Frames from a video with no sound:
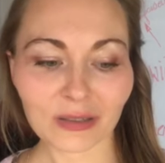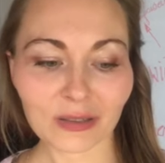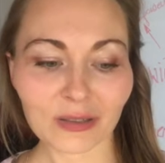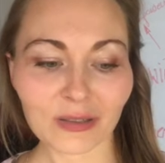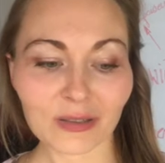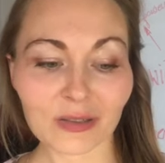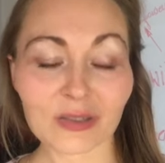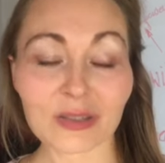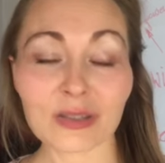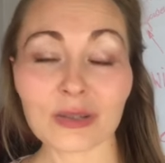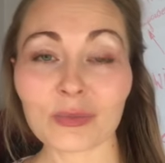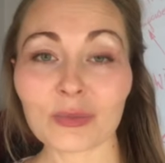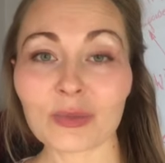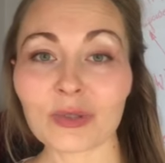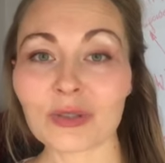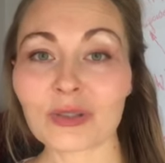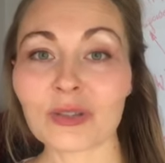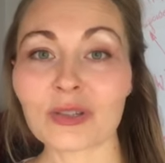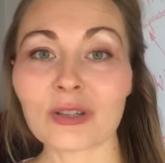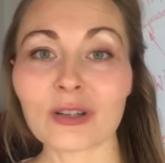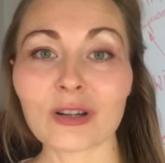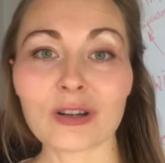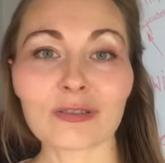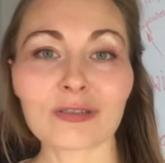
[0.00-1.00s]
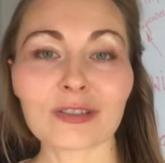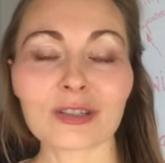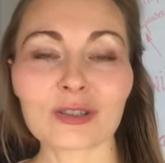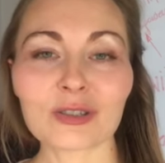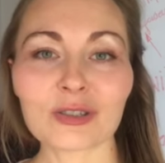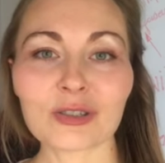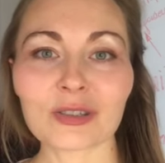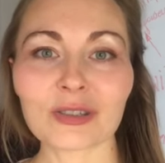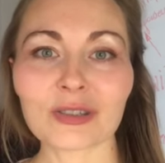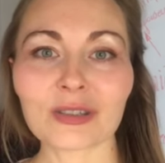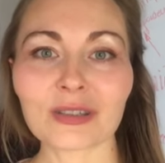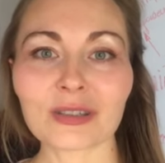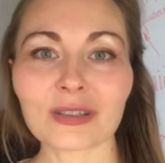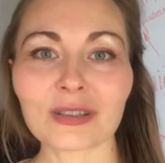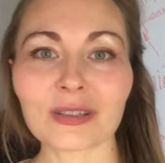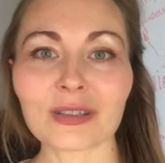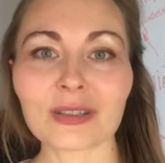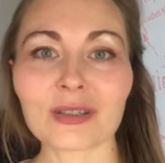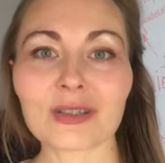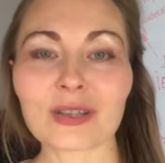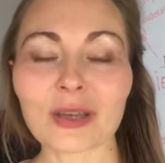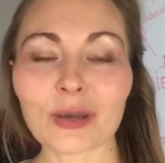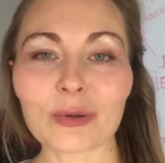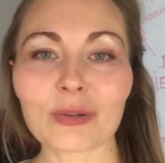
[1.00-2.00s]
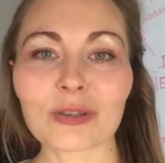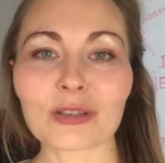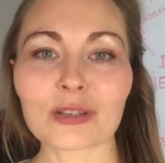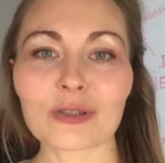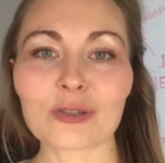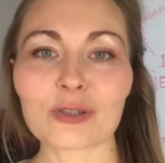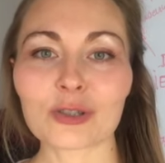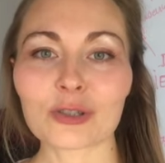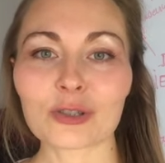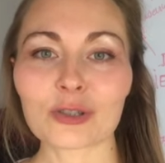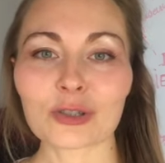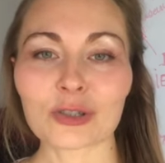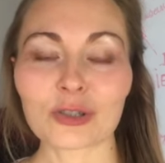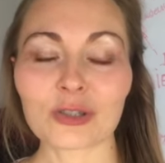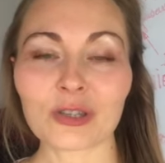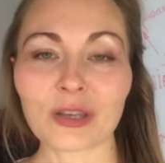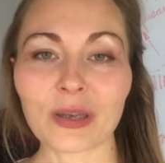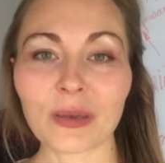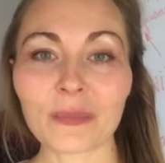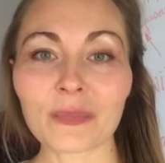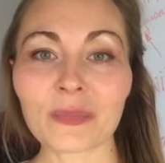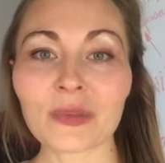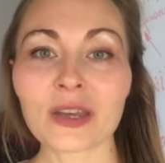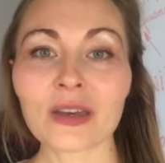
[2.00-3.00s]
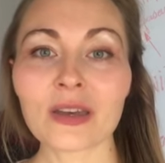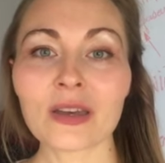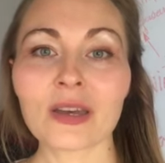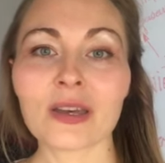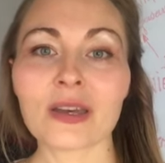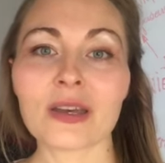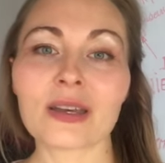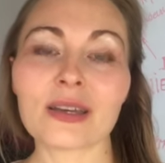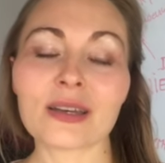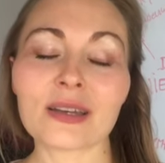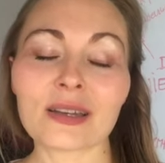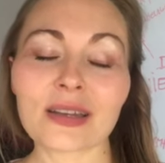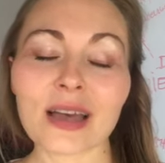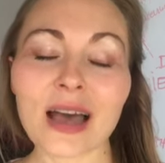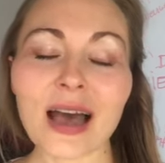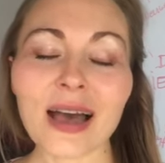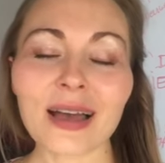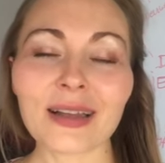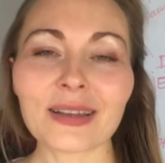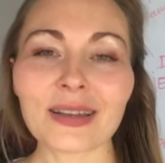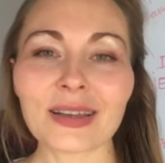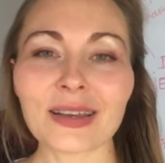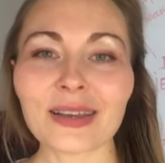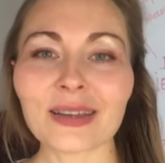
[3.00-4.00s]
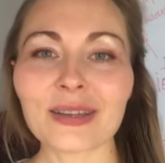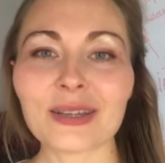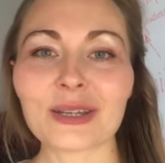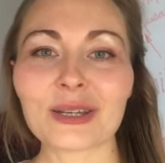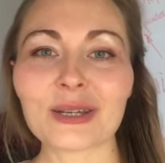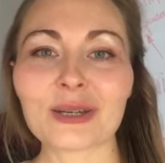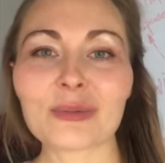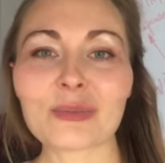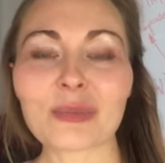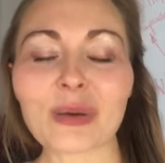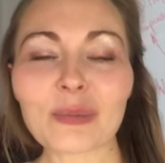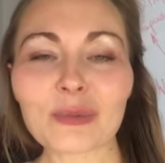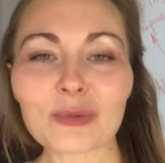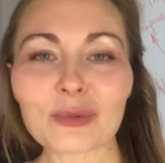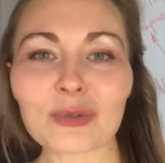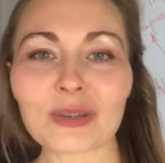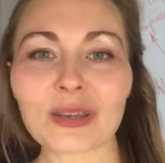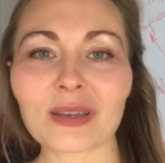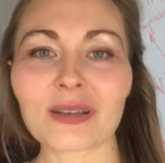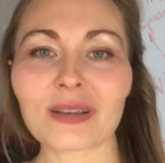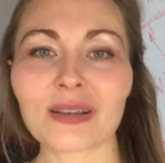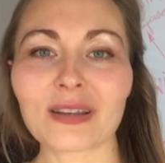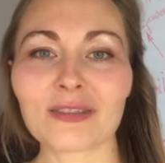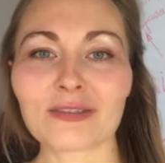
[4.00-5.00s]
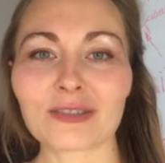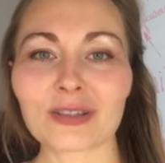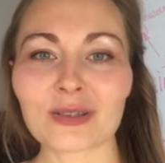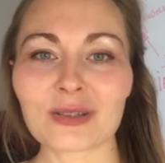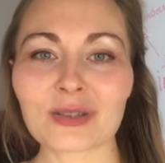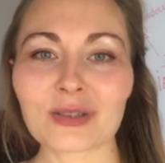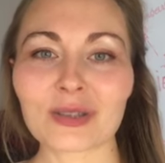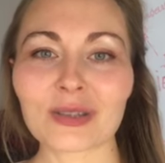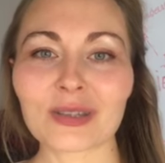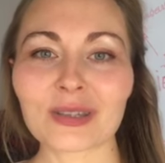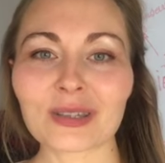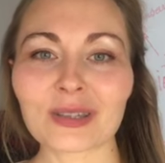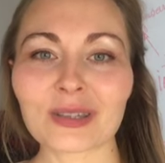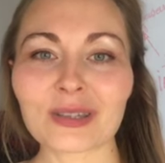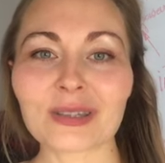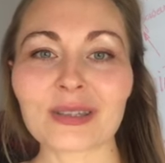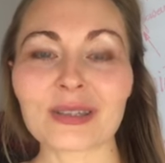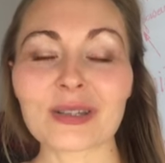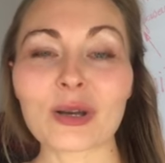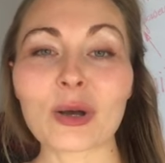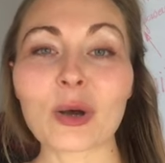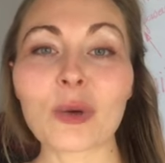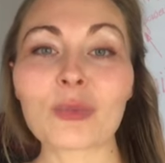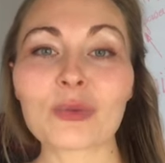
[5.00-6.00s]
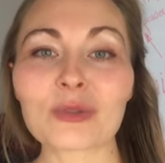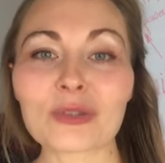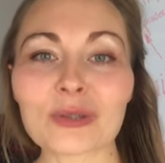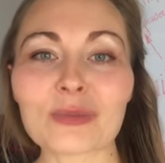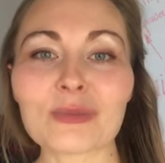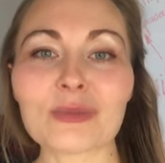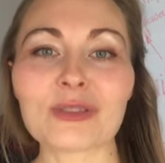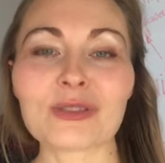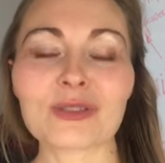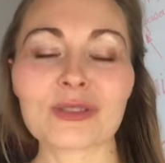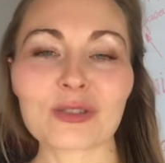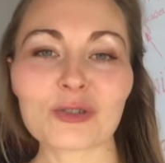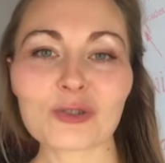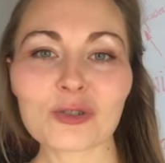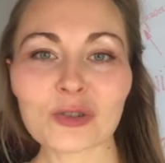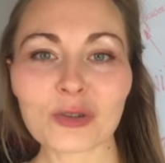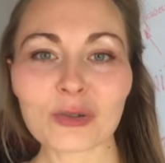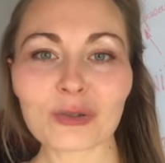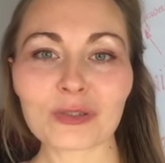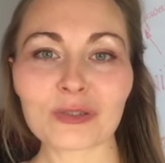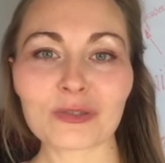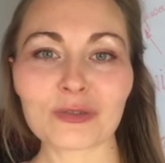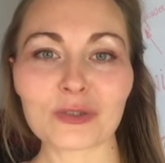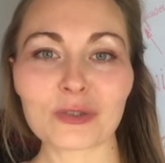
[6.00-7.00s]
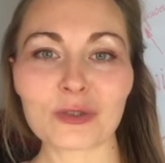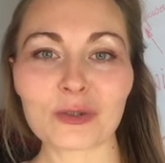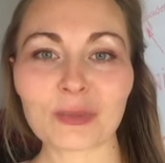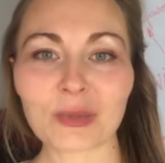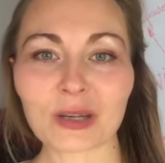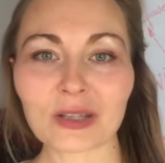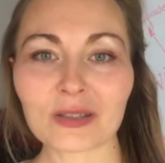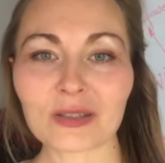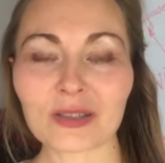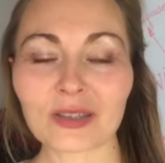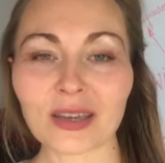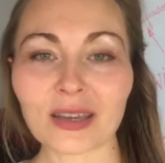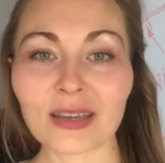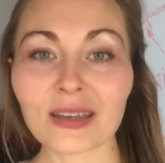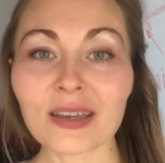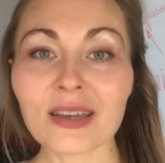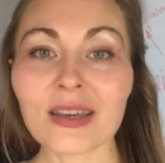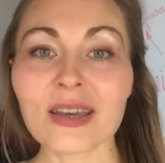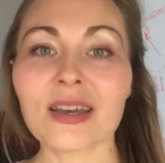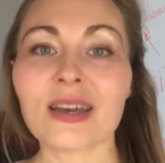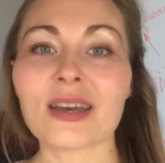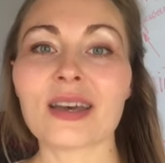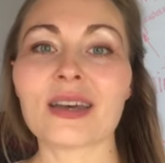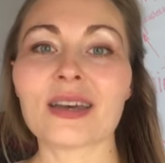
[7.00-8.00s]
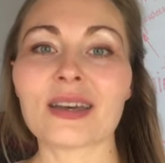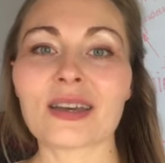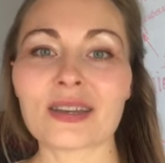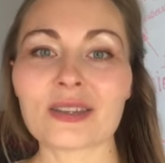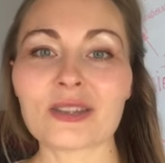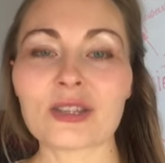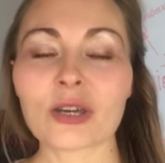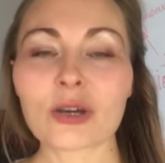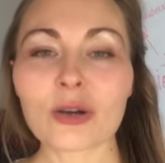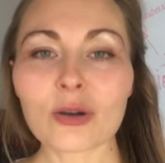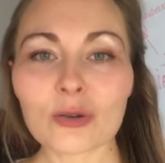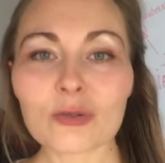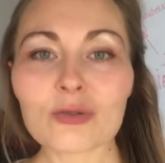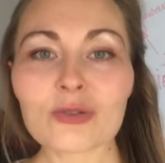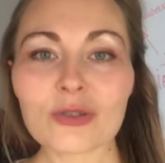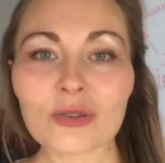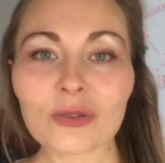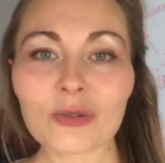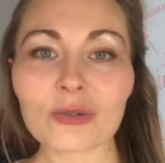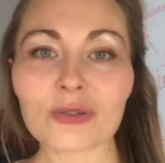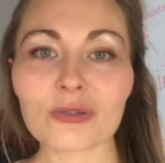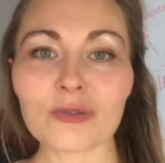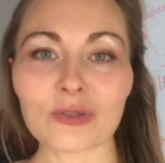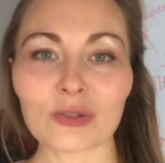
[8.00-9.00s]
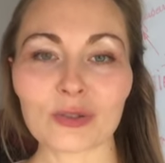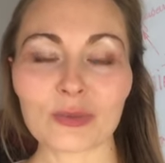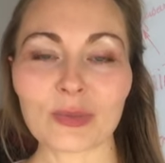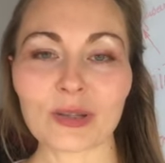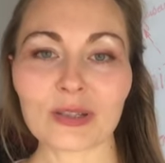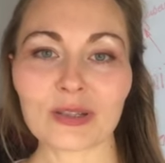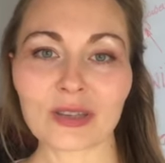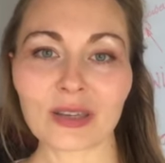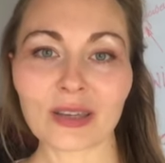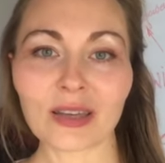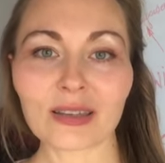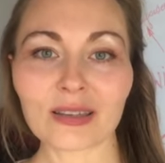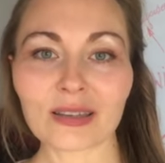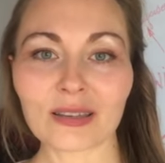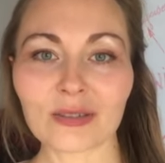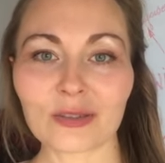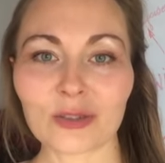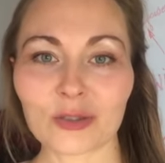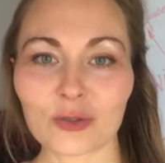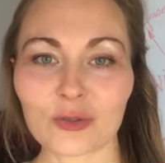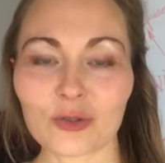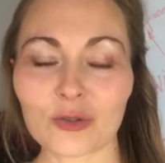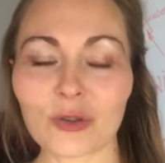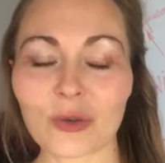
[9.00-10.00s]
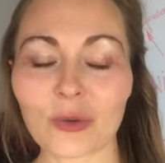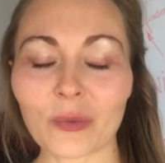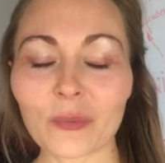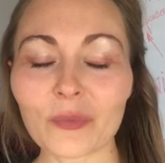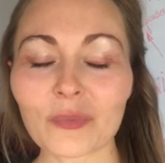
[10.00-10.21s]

z nimi dealować całe nasze życie. Ale mam tutaj dla Was optymistyczną informację. Nie chodzi o informację genetyczną.